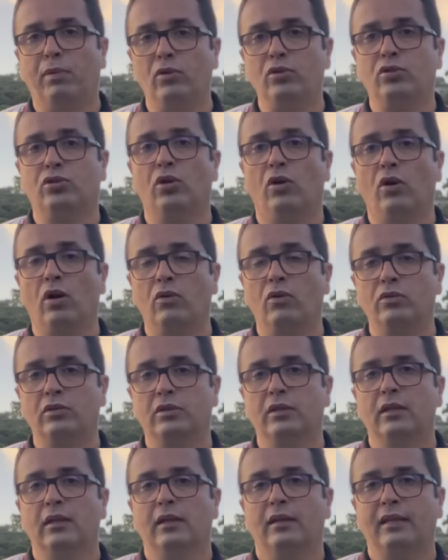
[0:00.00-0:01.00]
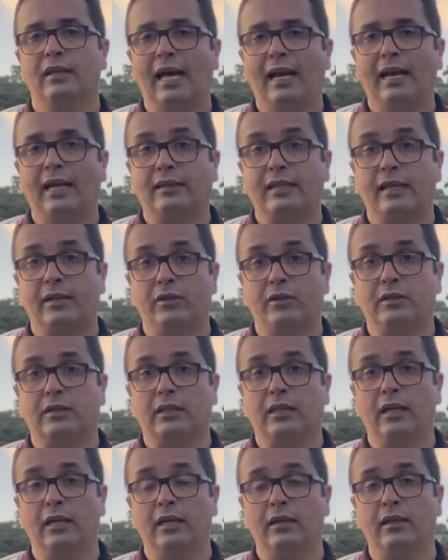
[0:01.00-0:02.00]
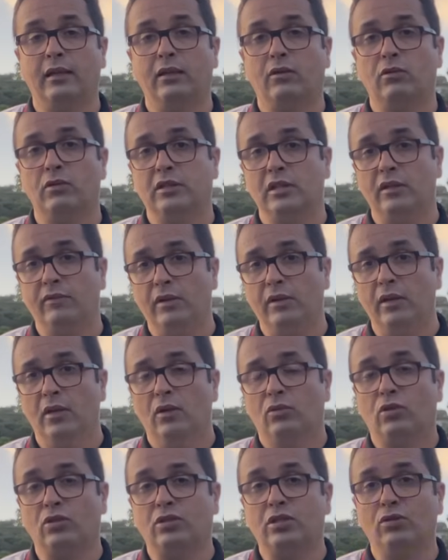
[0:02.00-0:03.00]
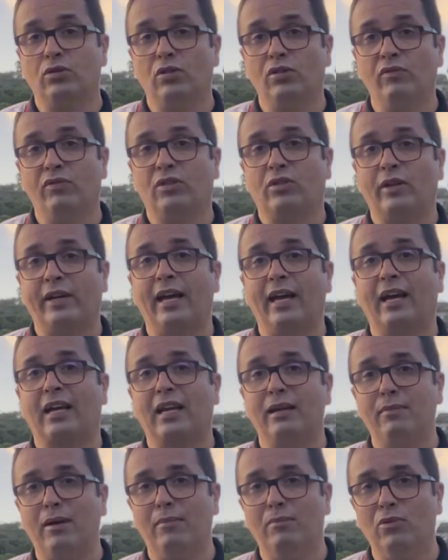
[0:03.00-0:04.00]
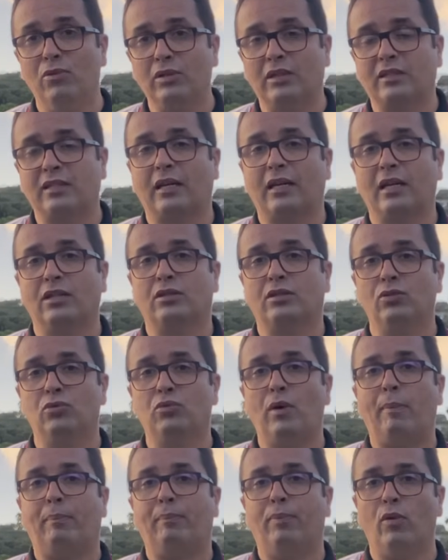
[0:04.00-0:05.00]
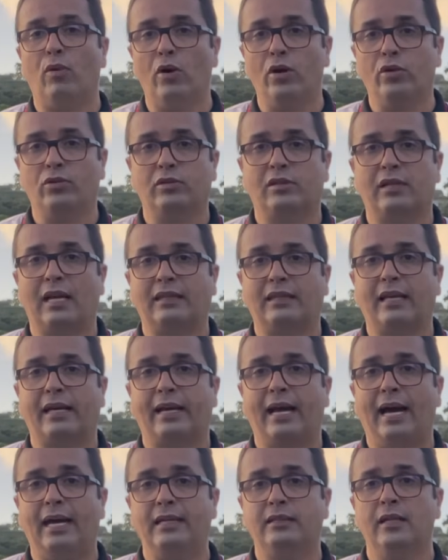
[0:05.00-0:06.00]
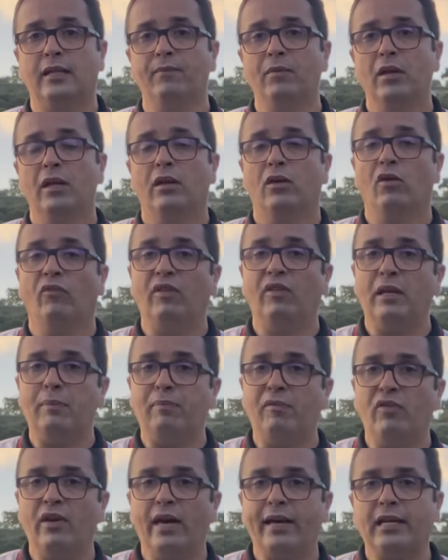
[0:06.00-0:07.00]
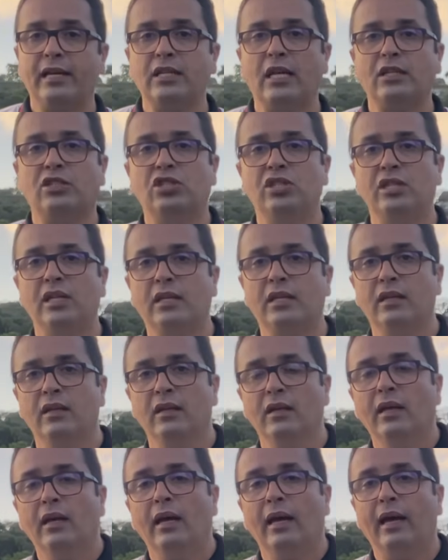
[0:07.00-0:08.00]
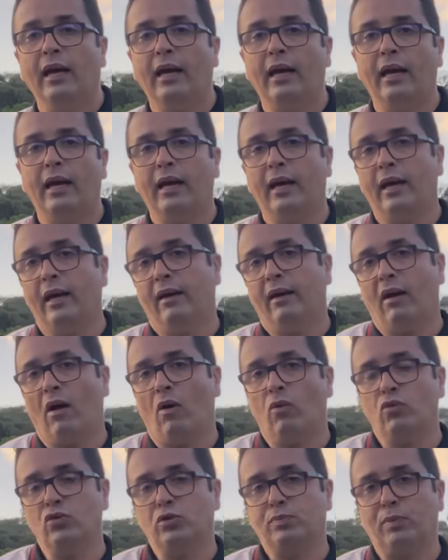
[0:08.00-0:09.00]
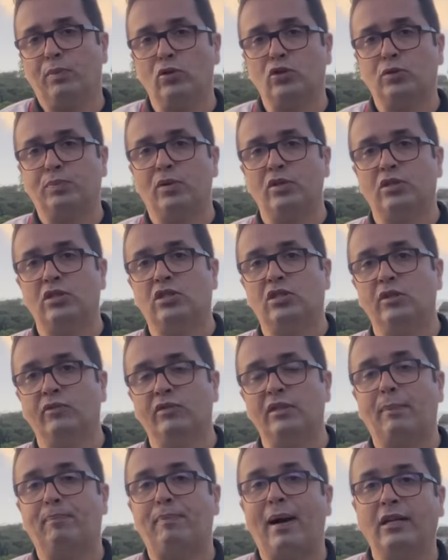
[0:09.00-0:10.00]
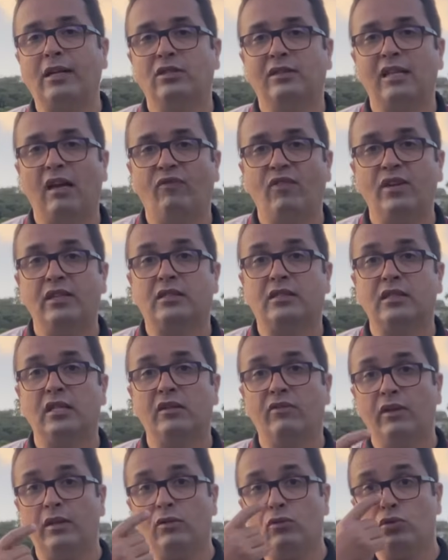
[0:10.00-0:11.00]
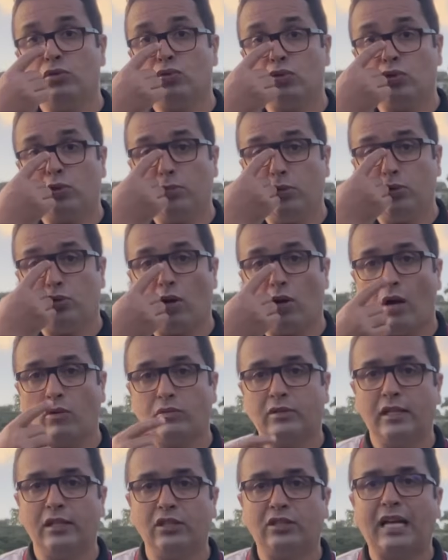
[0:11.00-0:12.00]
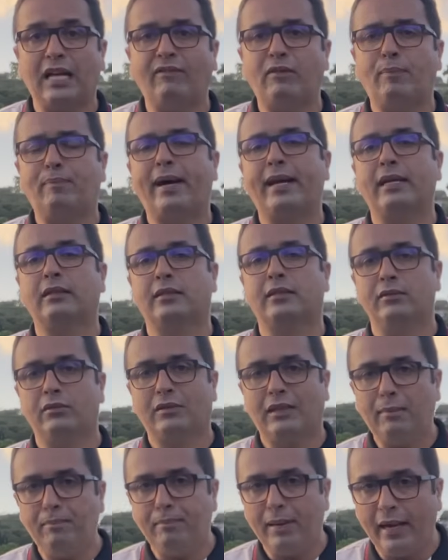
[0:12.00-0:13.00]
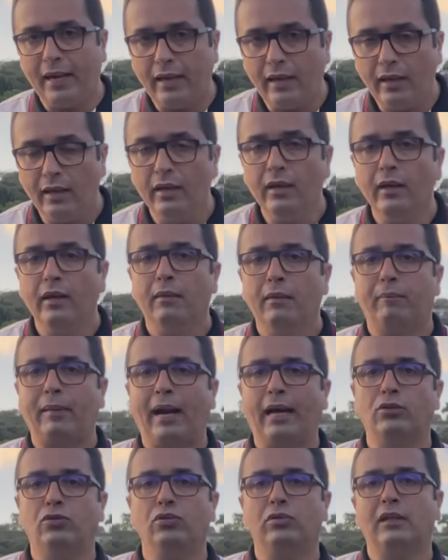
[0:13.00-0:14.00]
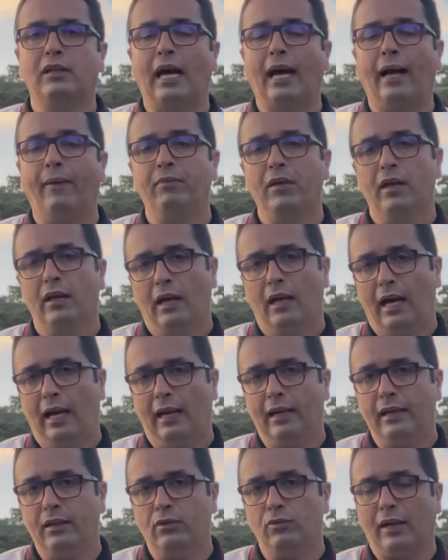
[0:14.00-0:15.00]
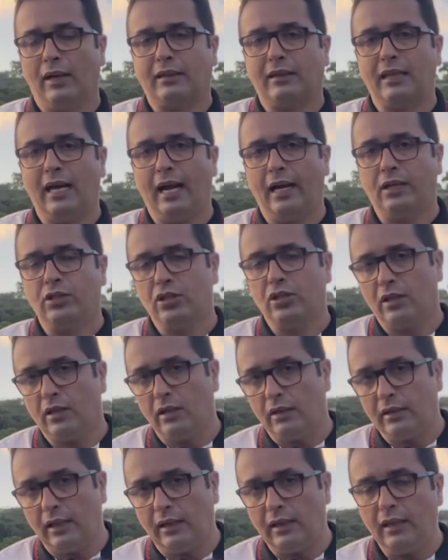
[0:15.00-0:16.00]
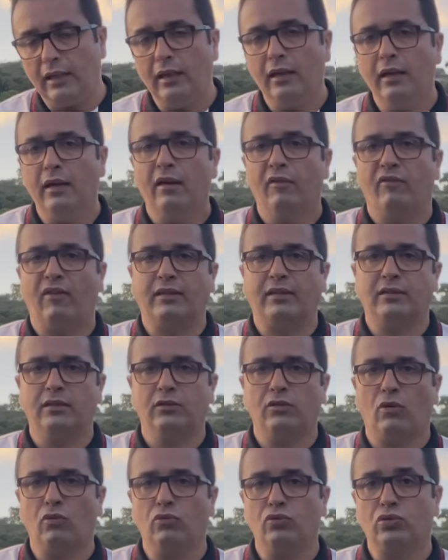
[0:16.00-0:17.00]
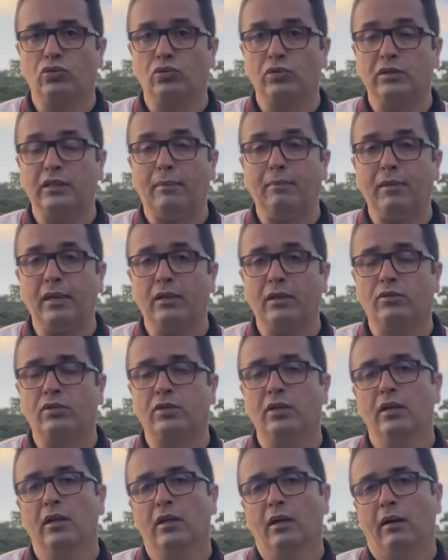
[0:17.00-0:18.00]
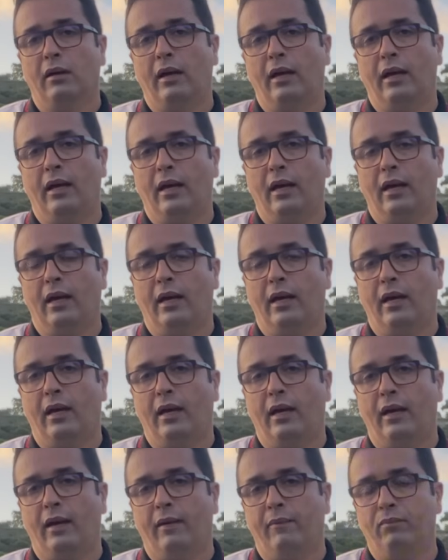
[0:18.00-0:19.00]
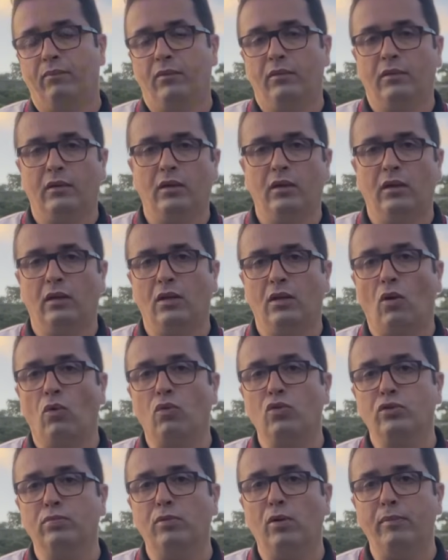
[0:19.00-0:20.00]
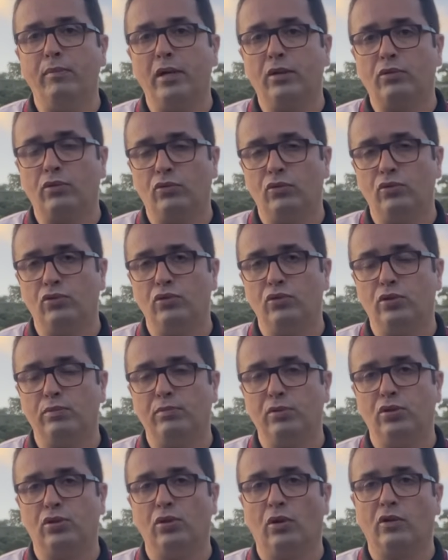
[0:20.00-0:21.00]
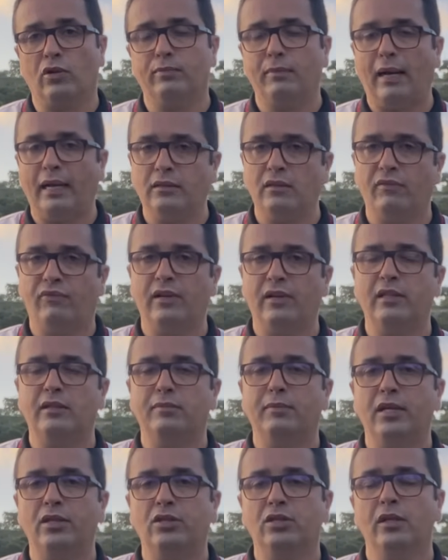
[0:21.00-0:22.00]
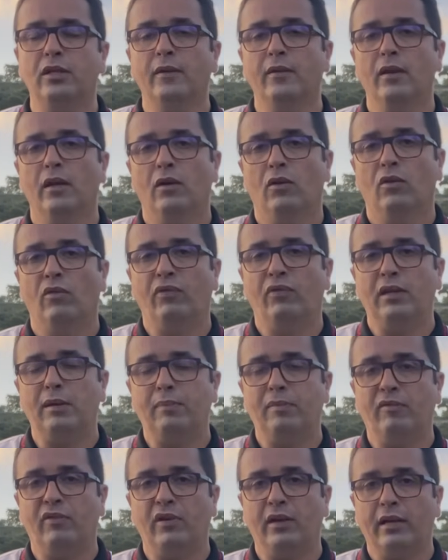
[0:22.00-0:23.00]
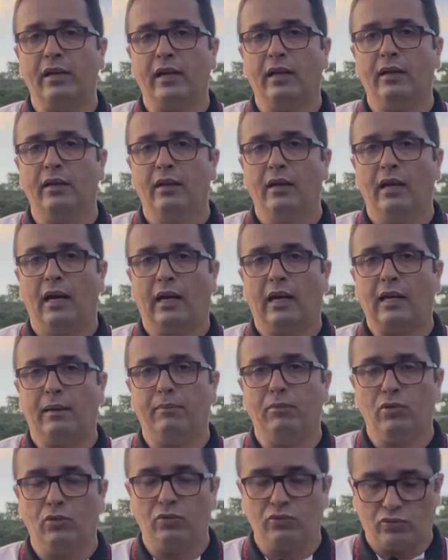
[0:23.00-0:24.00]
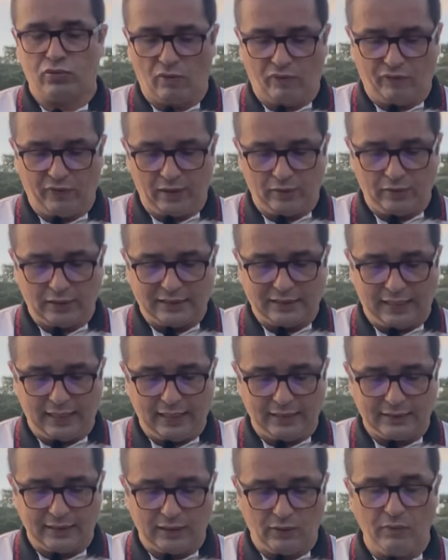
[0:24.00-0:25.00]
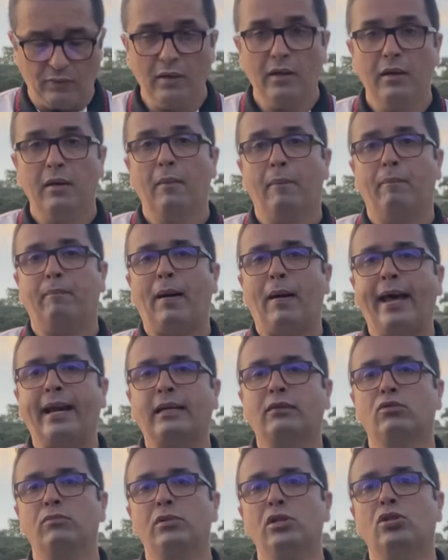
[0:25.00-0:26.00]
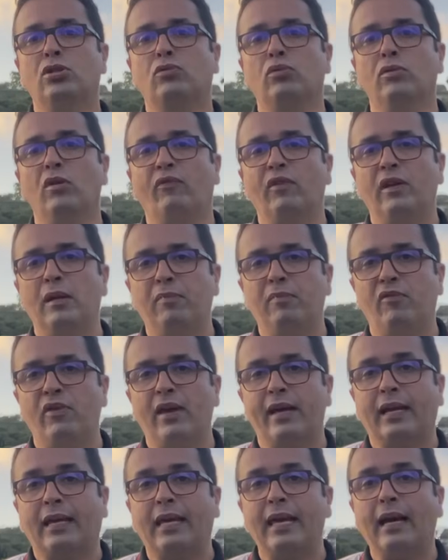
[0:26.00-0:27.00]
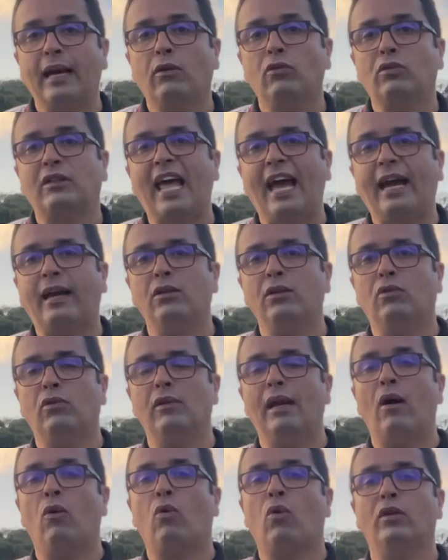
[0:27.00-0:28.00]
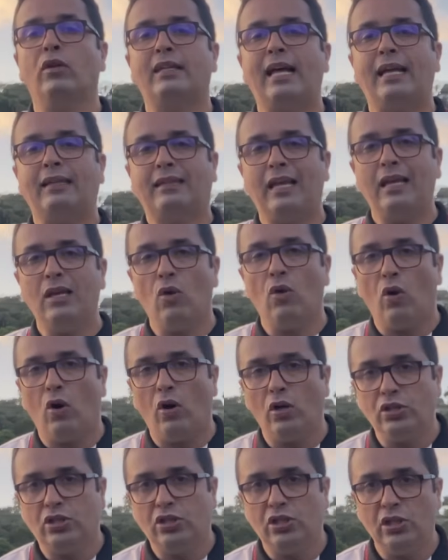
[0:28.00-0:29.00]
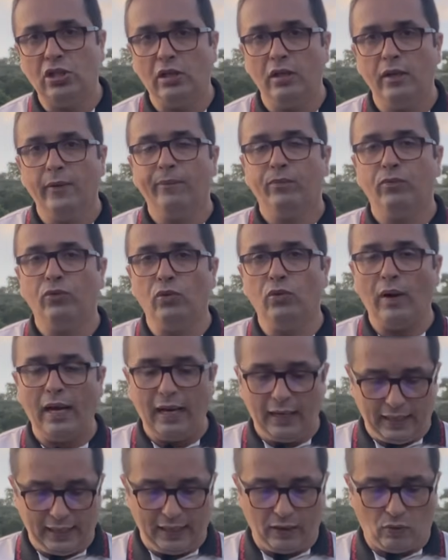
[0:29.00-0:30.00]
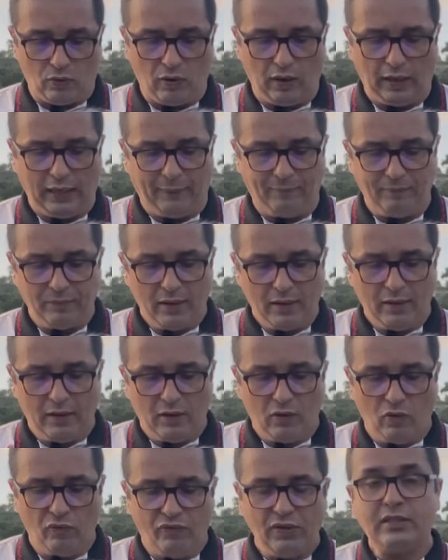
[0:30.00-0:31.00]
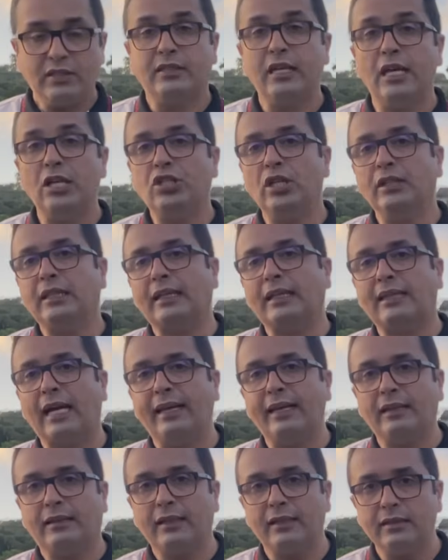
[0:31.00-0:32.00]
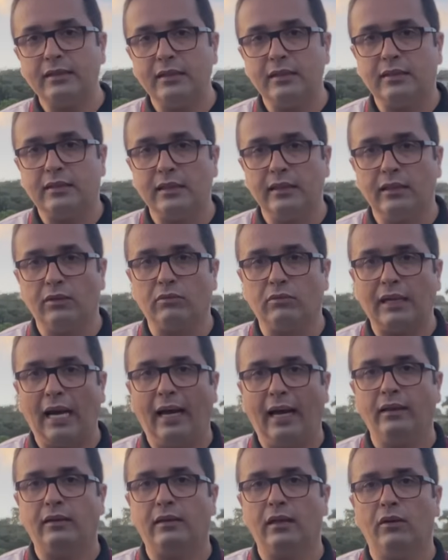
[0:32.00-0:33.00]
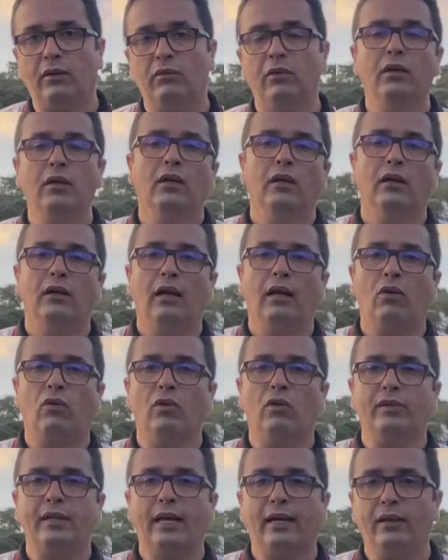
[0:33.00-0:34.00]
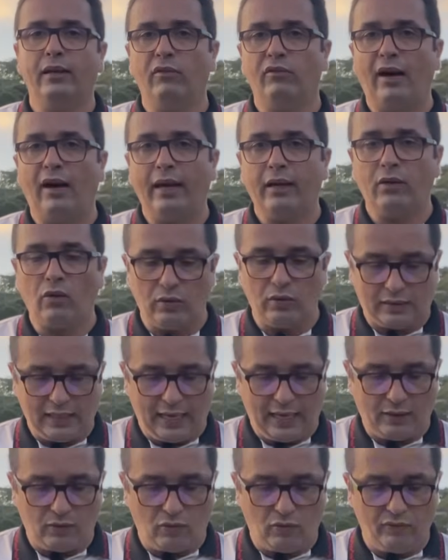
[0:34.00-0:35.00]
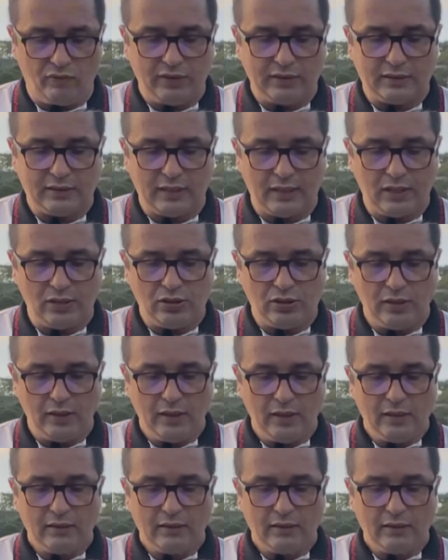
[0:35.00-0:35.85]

bons jogos na lateral esquerda, inclusive torcedor do Vitória reclama muito essa questão do apoio dos laterais, e o Felipe Vieira já tinha é, é, é, alguns pontos positivos na parte defensiva, e nos últimos jogos ele estava aparecendo também para ajudar ali no ataque, chegando ali, fazendo alguns cruzamentos é, em, em, alguns momentos dos últimos jogos. Mas, infelizmente, o Felipe Vieira acabou sofrendo essa lesão para substituir o Felipe Vieira. Quem é que o técnico Léo Condé tem hoje no elenco? Olha, o Vicente ainda está na transição, tá? Então, o Léo Condé não vai contar com o Vicente.